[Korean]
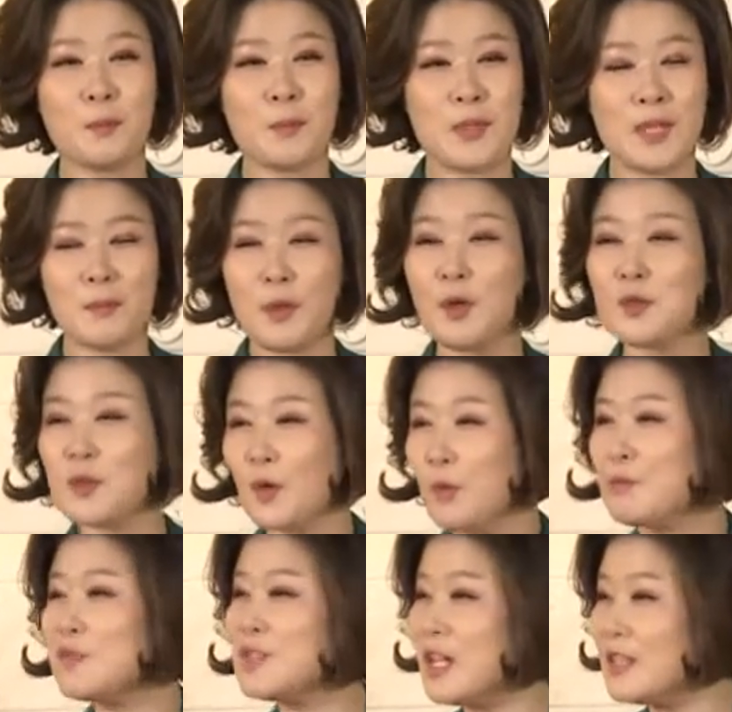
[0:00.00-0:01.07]
그냥 평소
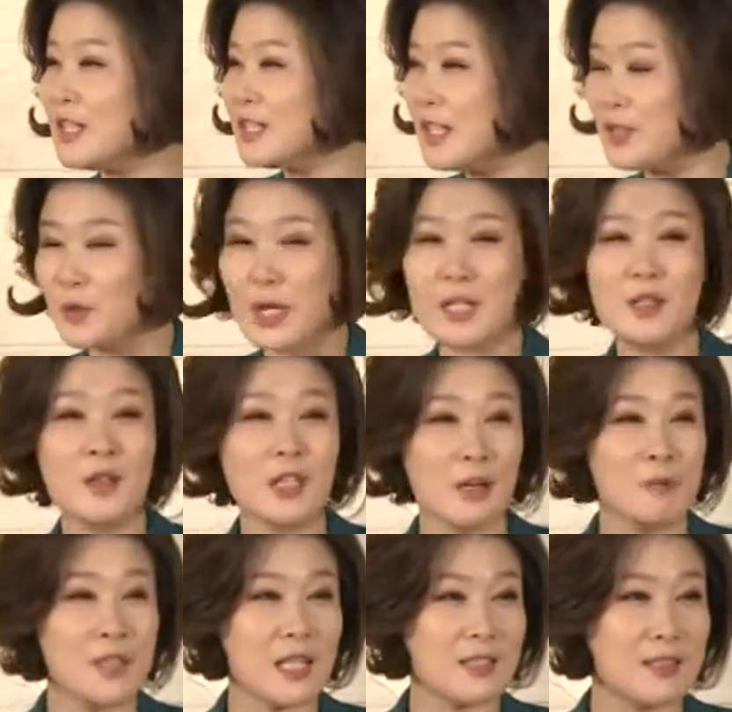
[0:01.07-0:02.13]
검증 안 된 얘기로 A형
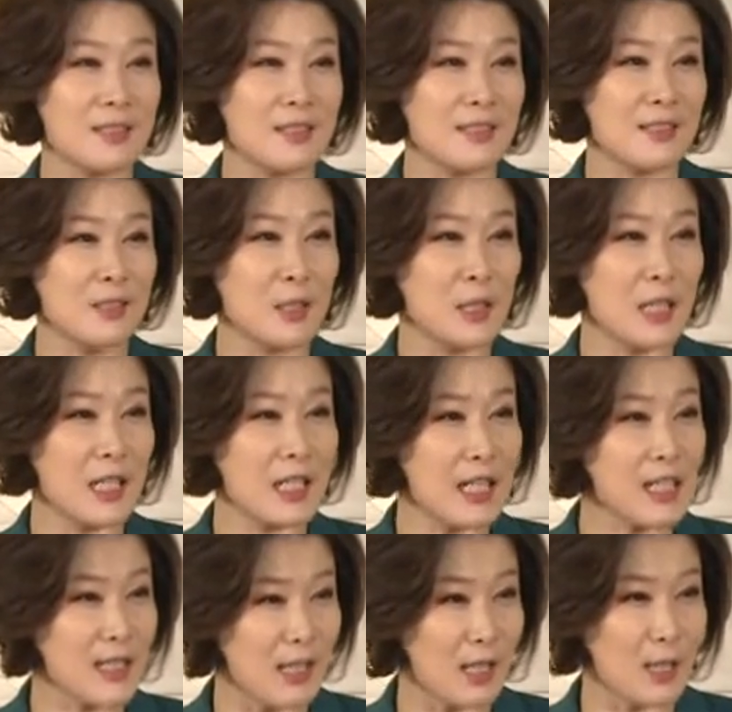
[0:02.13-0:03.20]
남자들 얘기를
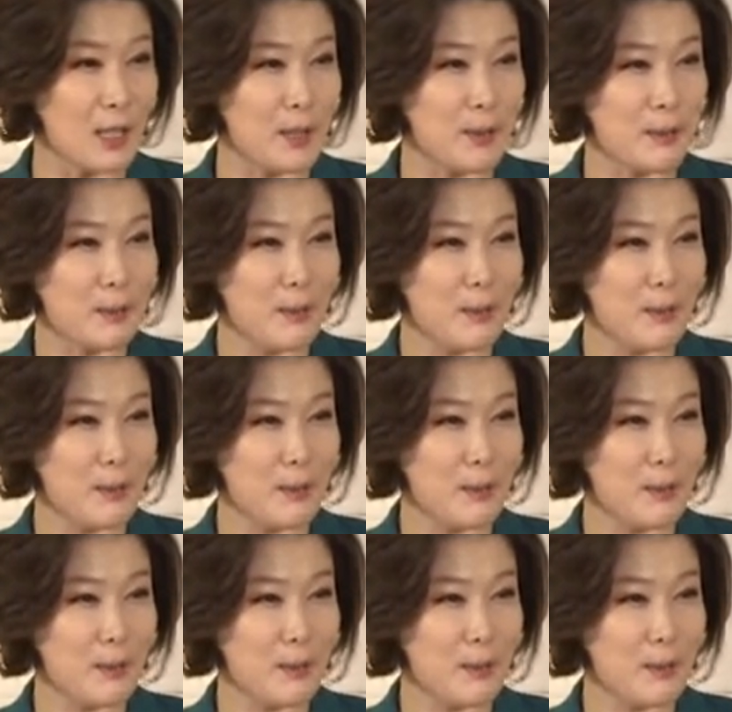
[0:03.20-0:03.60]
할 때,